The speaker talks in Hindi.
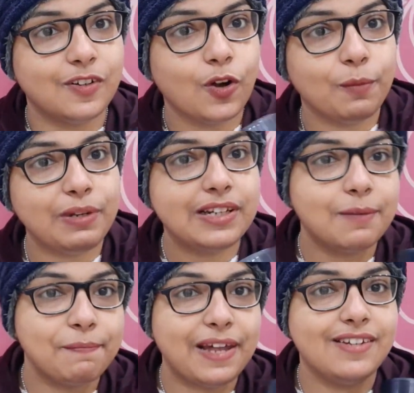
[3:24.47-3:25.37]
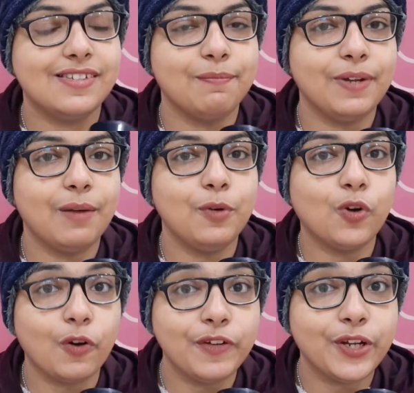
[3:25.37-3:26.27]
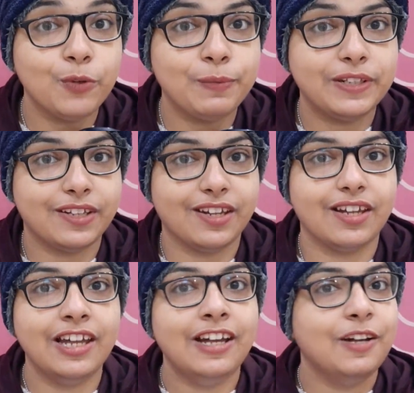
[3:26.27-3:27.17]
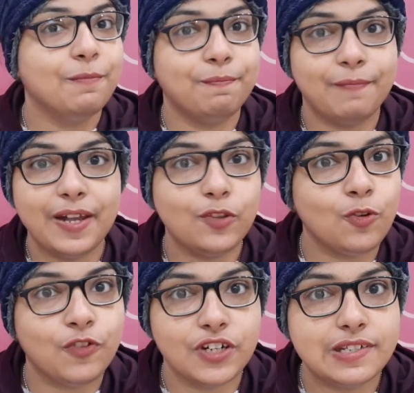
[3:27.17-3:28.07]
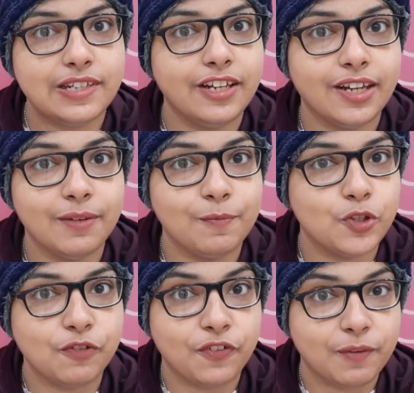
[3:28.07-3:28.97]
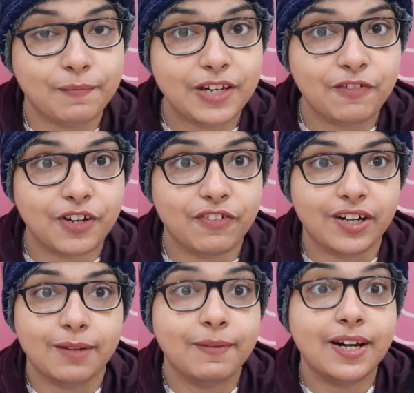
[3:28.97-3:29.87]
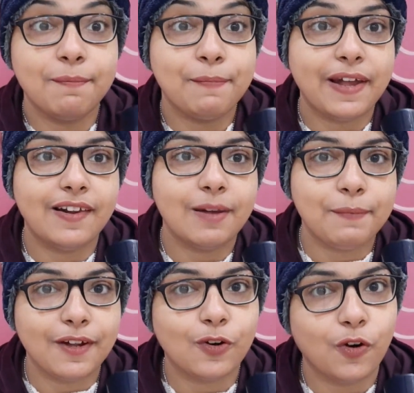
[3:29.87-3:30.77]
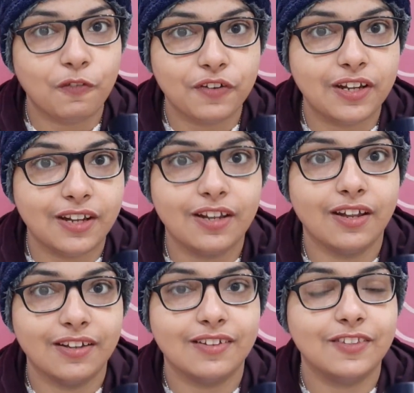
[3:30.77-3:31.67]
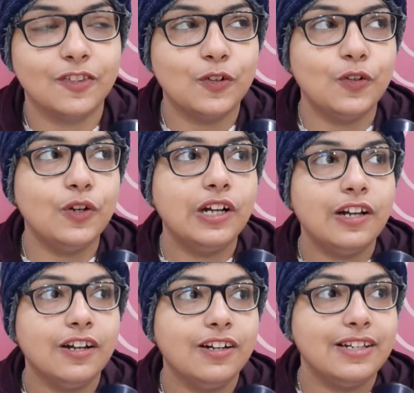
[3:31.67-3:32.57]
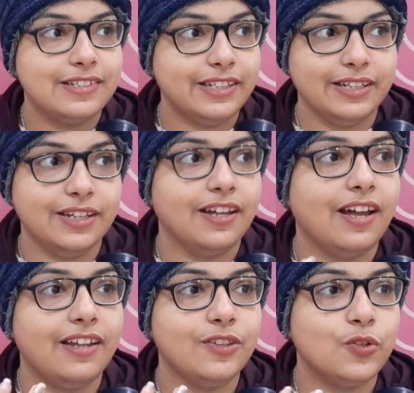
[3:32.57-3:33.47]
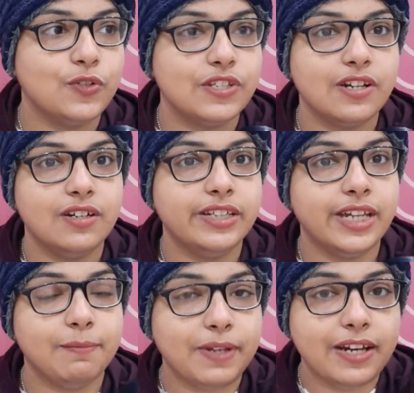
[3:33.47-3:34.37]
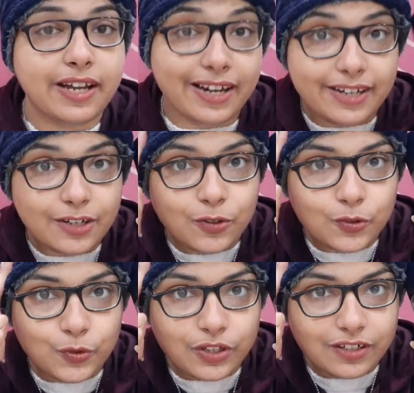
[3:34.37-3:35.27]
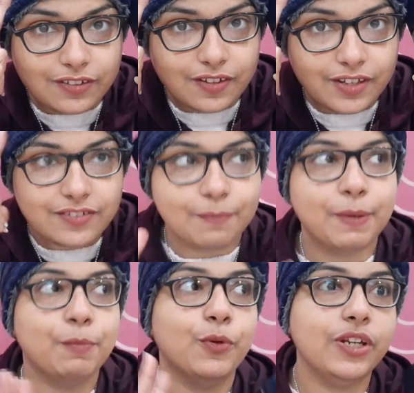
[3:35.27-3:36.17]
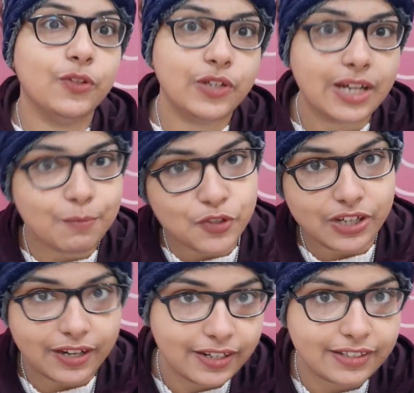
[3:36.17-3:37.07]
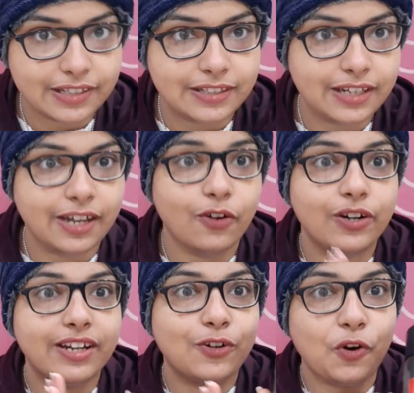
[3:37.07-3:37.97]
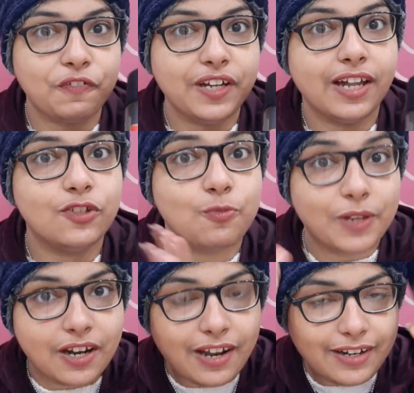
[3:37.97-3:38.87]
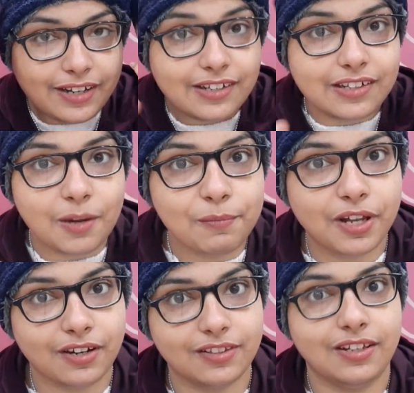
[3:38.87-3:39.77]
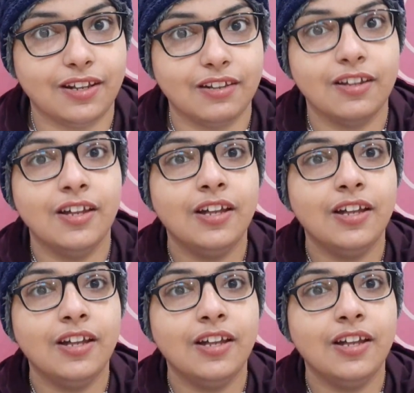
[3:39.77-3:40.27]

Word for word: नॉर्मल कंपैरिजन में हम लोग कॉफ़ी क्यों पीते हैं मैं तो फर्स्टली कि मुझे फे, मेरी फेवरेट है मेरा पहला प्यार कॉफ़ी ही है तो इसीलिए एंड दूसरा ये मेरे हेडेक को दूर करता है जबकि पूरी दुनिया मुझे हेडेक देती है और एक कॉफ़ी है जो मेरा हेडेक कम करती है